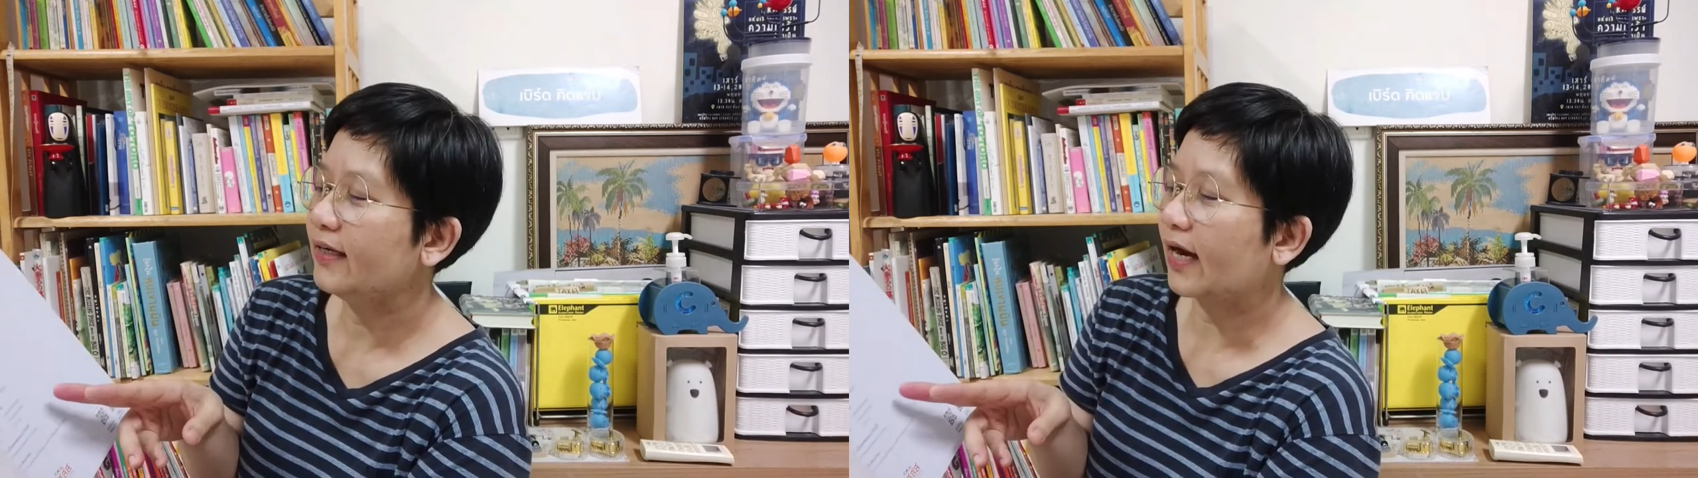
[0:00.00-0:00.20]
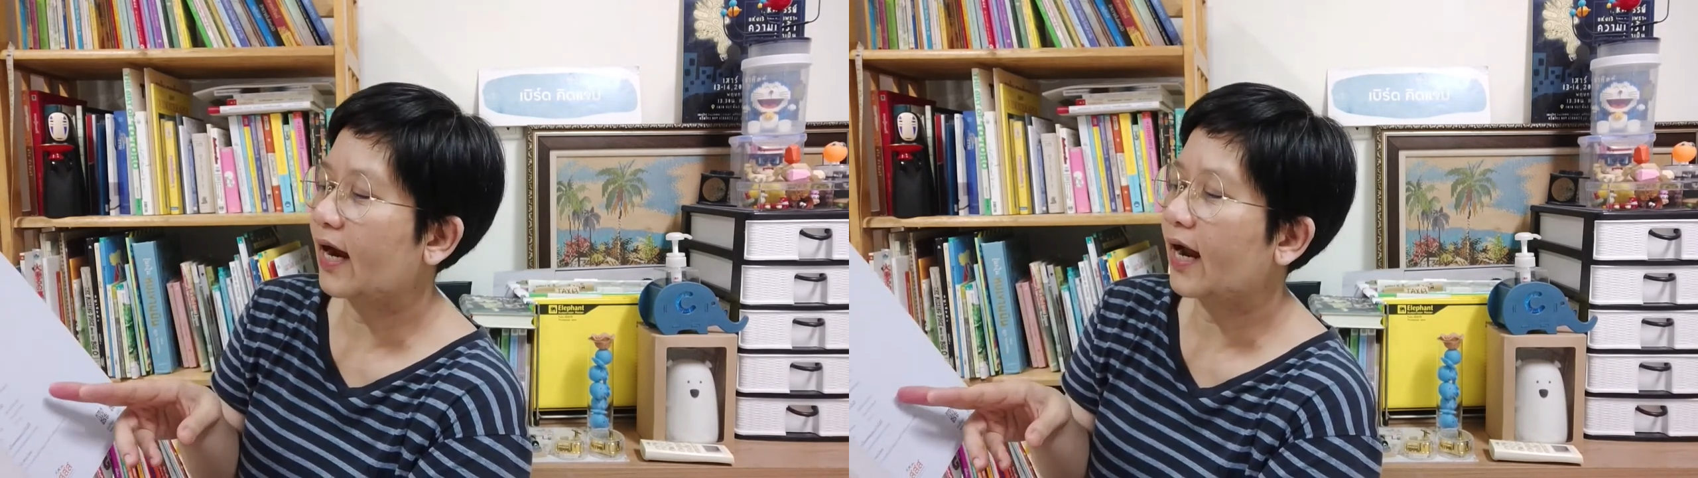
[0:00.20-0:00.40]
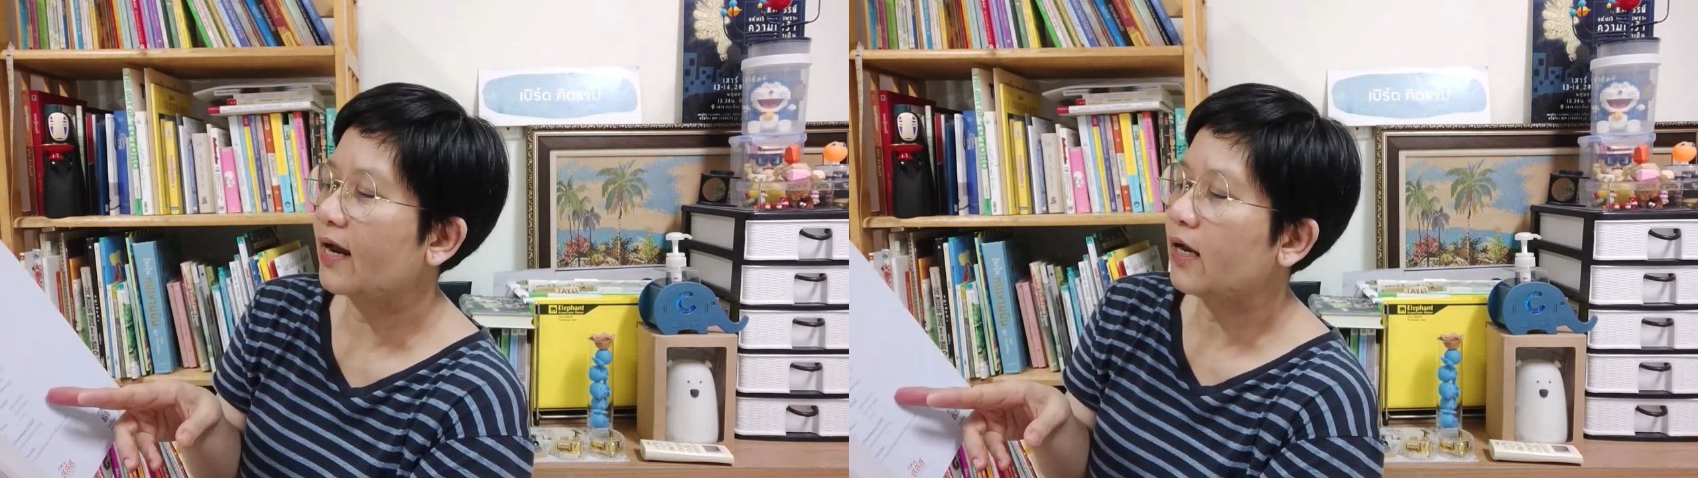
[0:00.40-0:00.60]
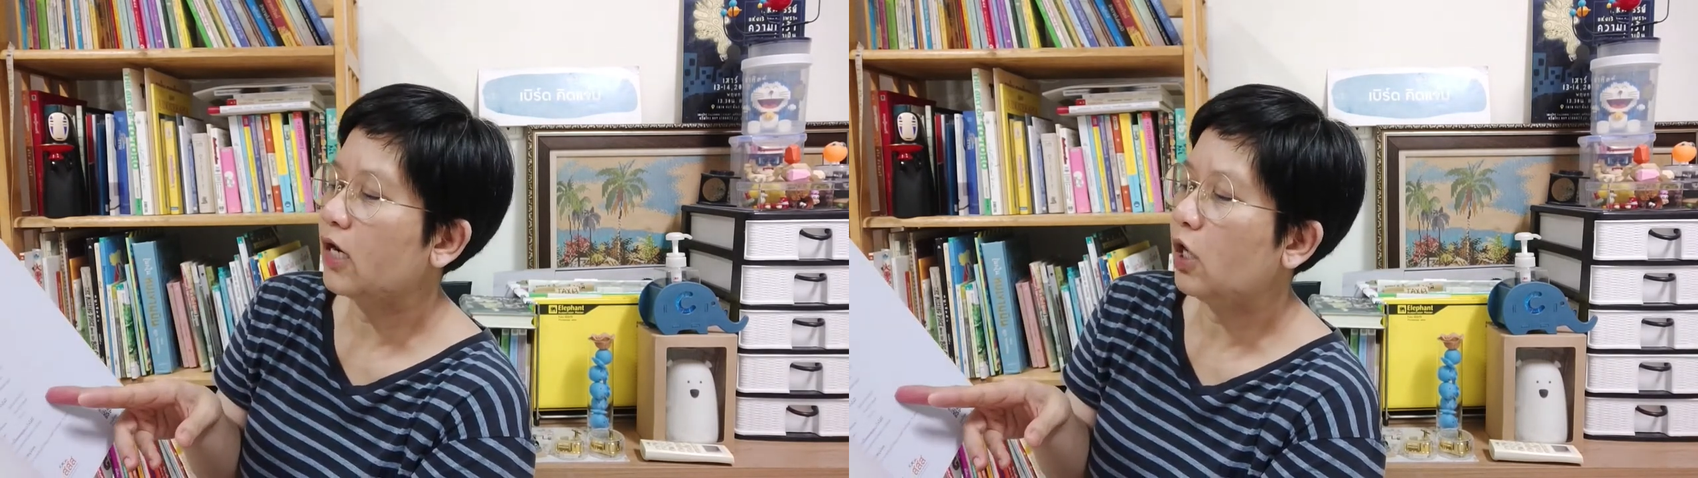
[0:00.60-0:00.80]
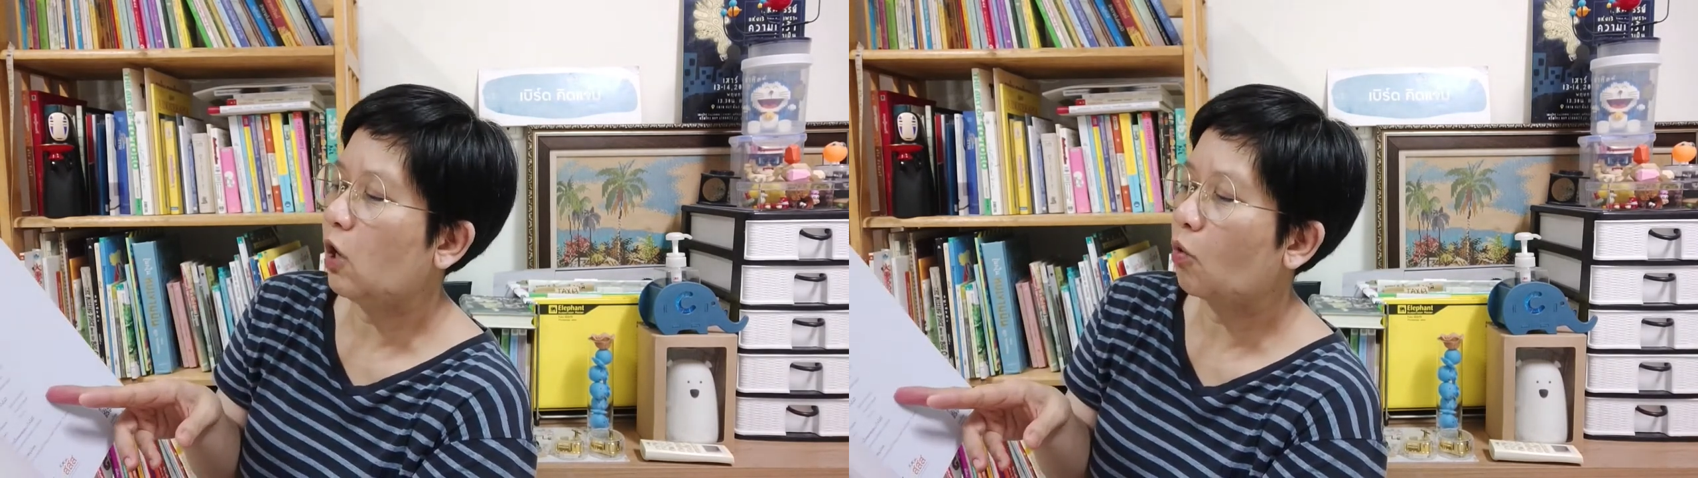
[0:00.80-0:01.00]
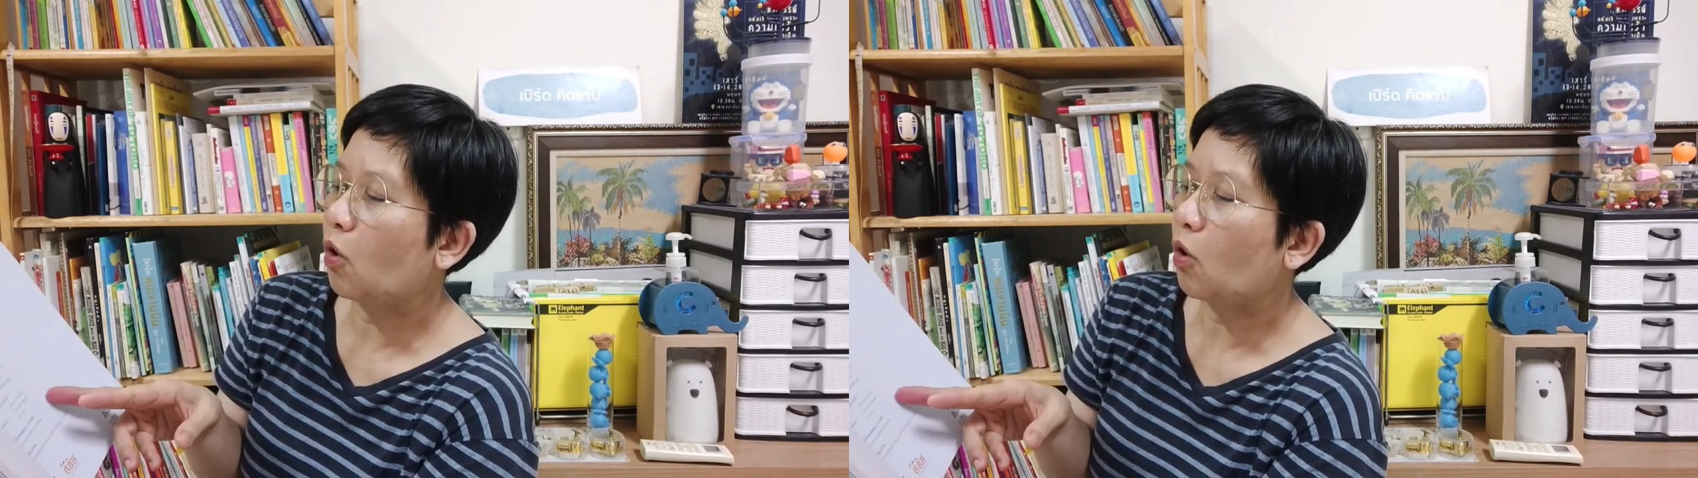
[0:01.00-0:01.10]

นะคะ แล้ว